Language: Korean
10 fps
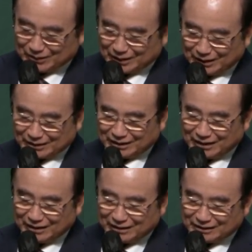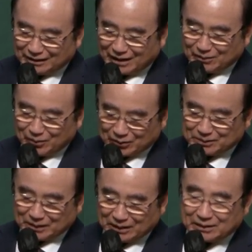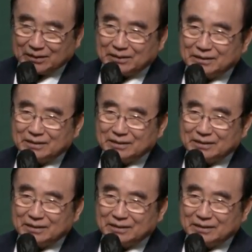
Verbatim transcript: 신앙생활에 대해서 알아보고 싶다 이러더라고